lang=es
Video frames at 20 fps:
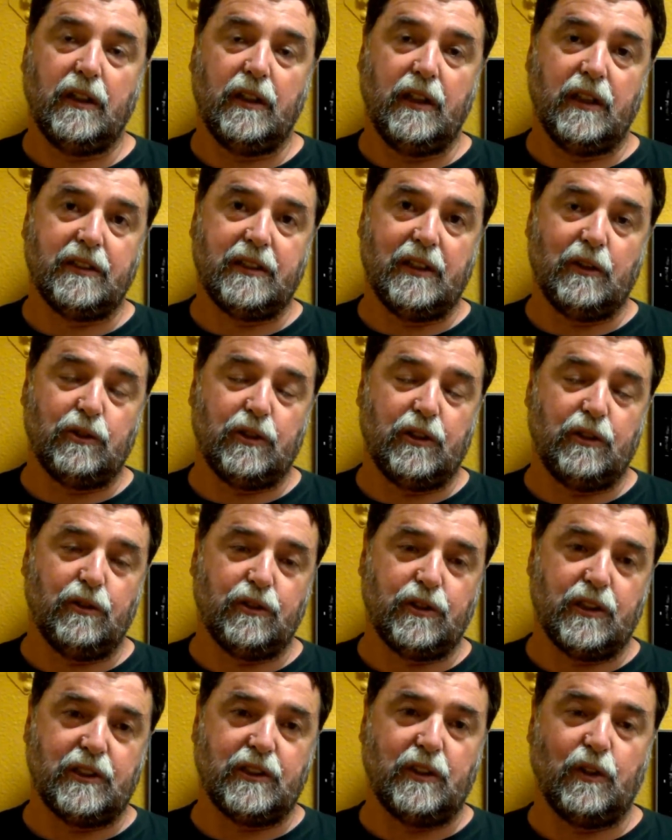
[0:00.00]
hasta los
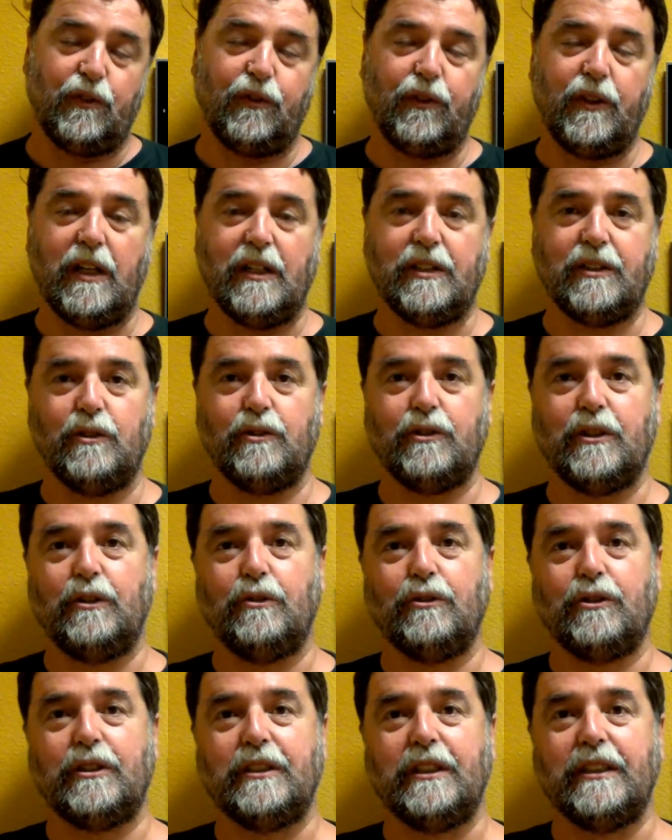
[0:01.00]
años hasta los finales de los
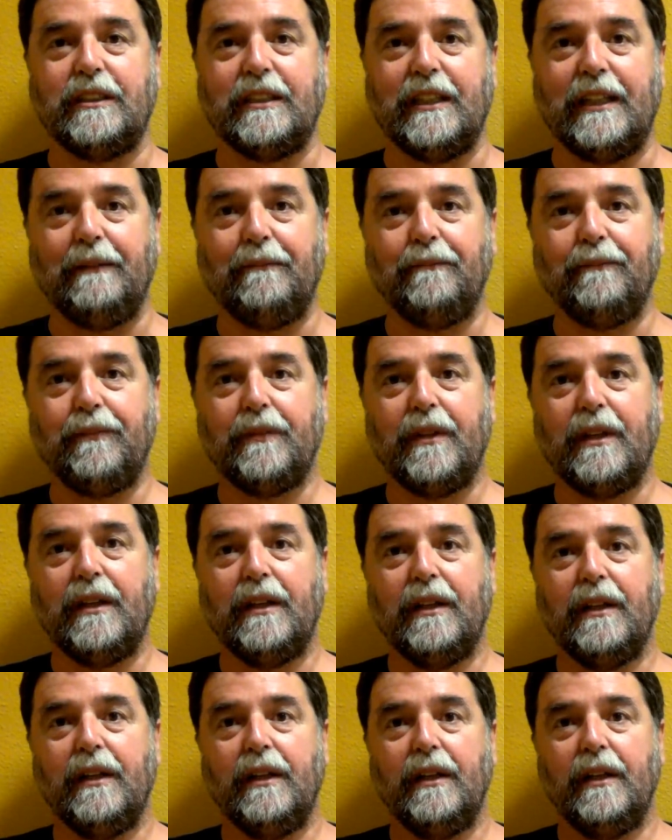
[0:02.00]
años 70,
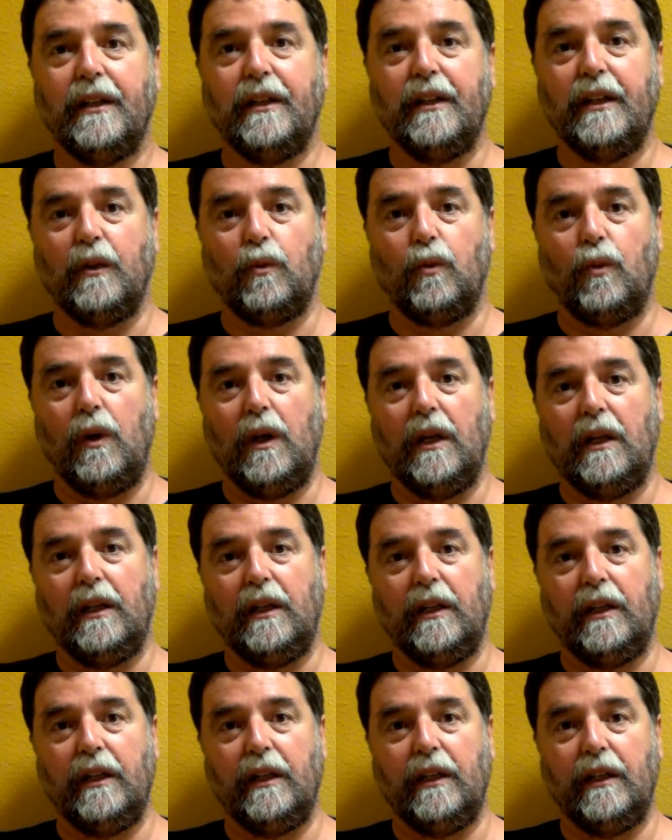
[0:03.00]
en el cual
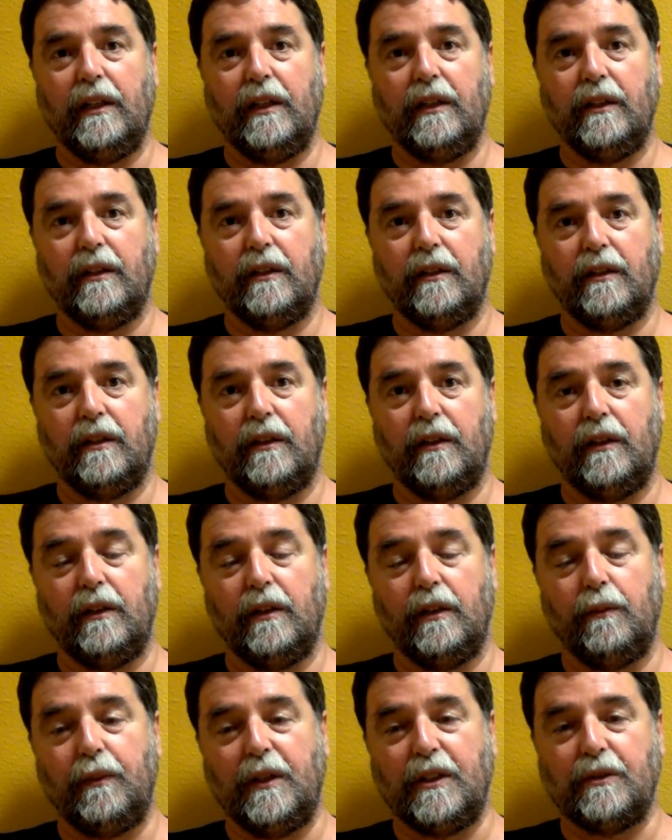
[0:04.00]

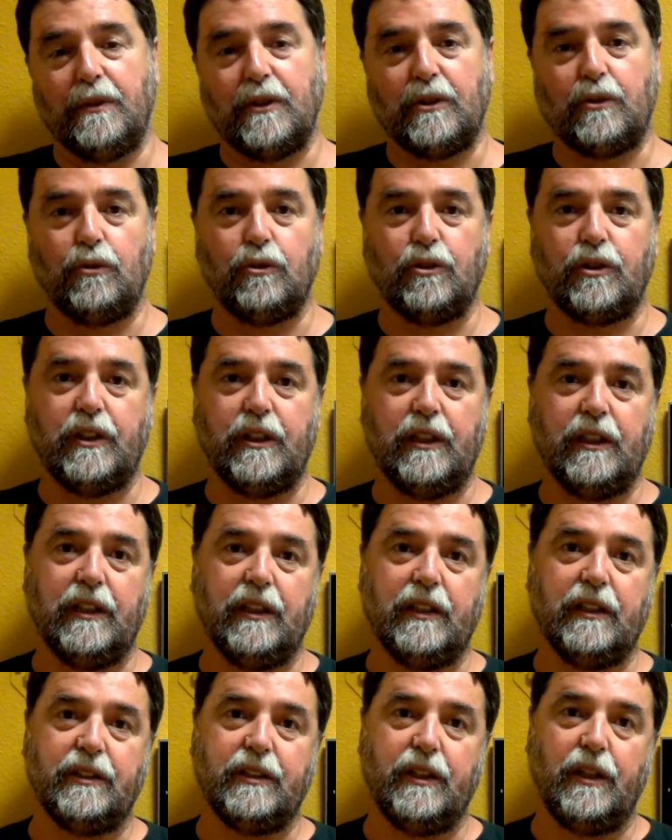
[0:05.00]
País Vasco
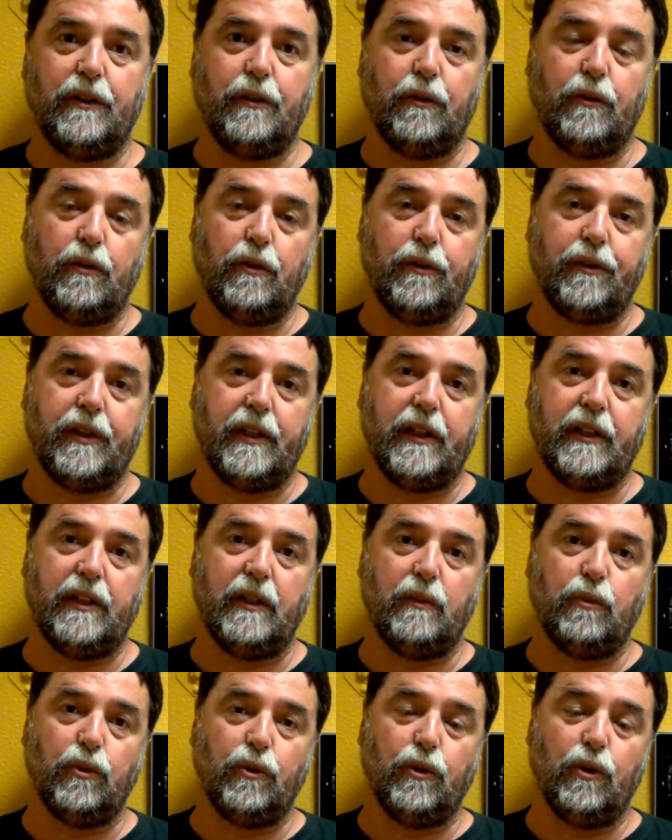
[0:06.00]
se, hizo conocer en
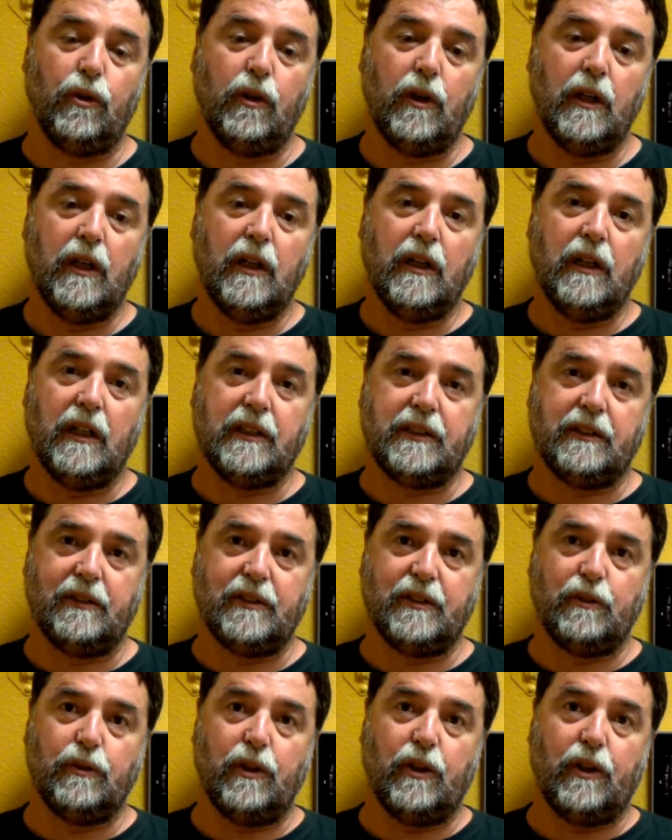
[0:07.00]
el mundo a
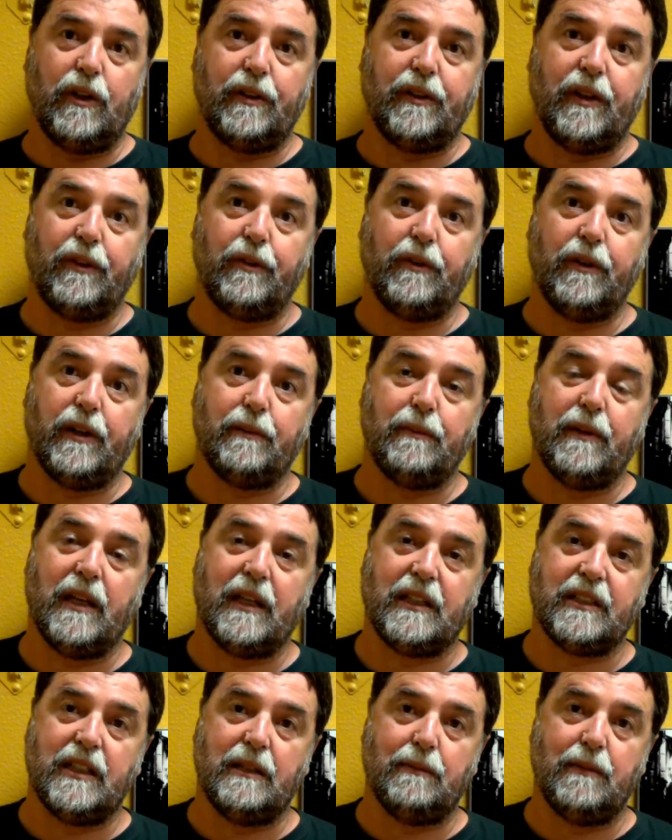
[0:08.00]
través de una organización
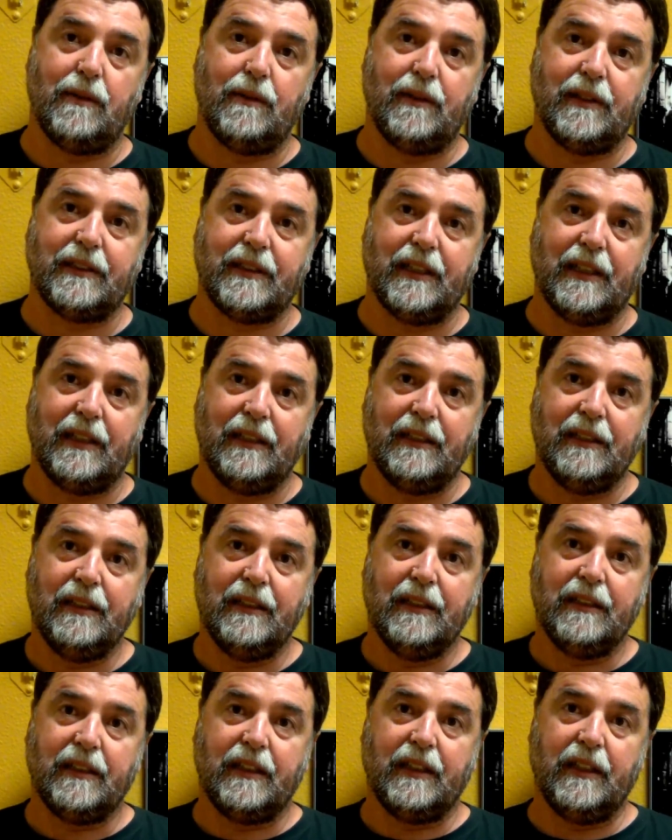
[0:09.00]
armada que se llamaba ETA,
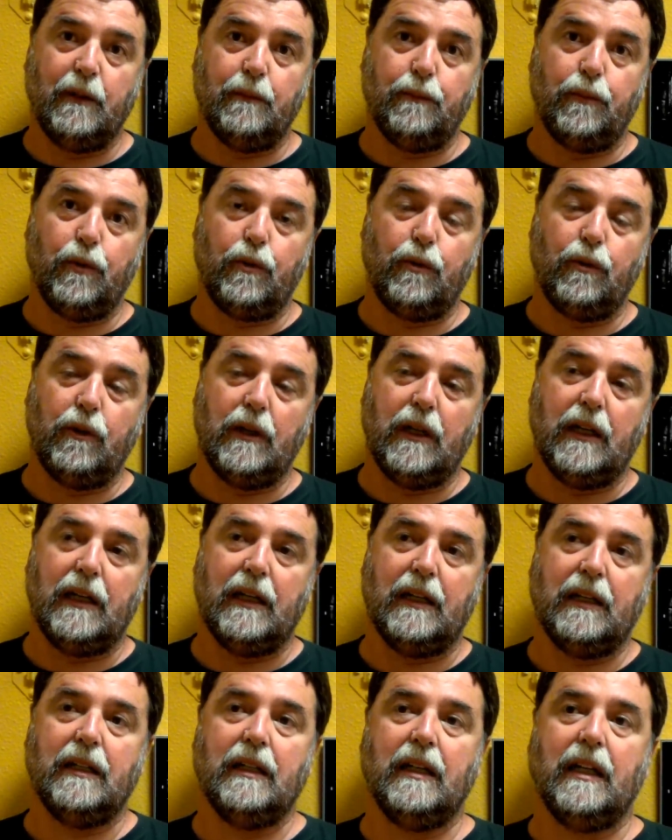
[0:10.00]
que era un poco
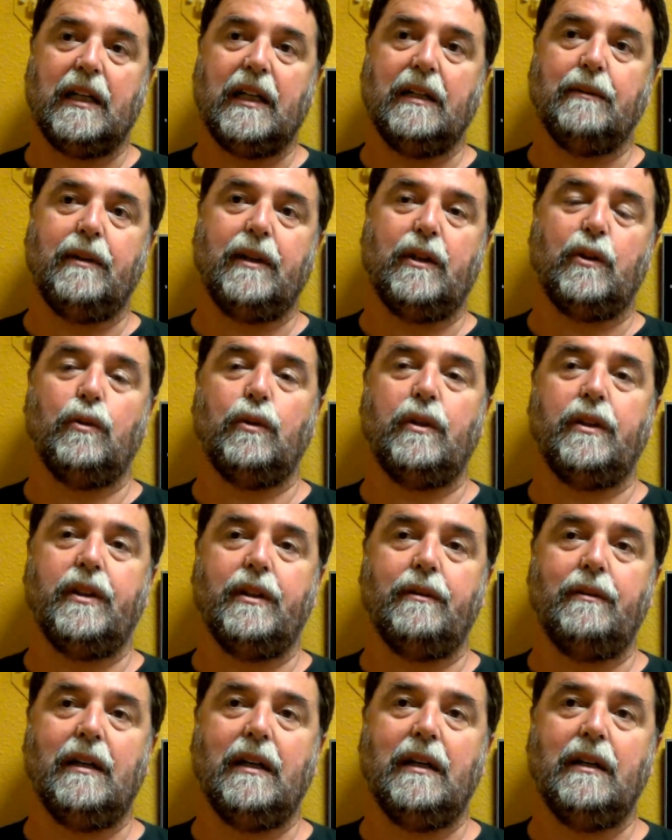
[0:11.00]
la, que
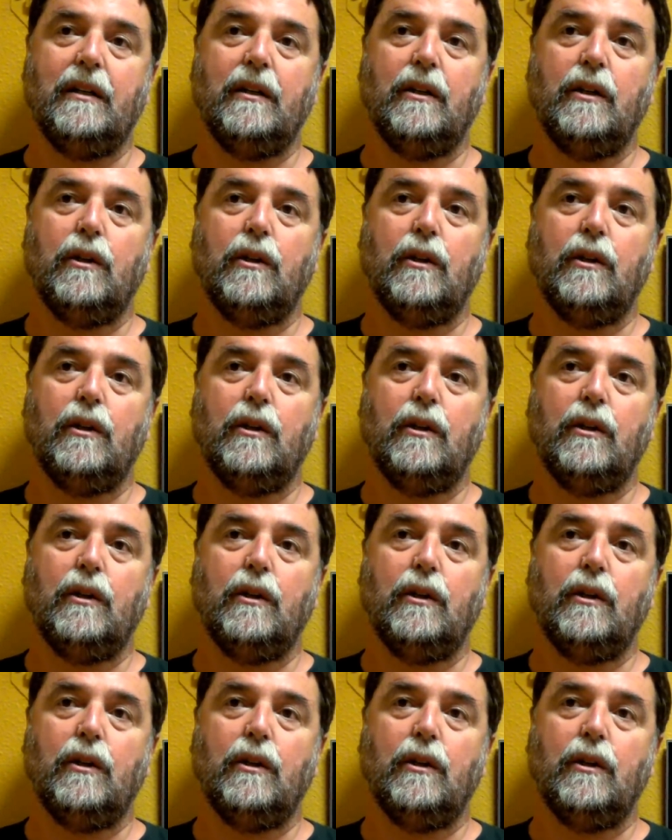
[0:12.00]
vehiculizaba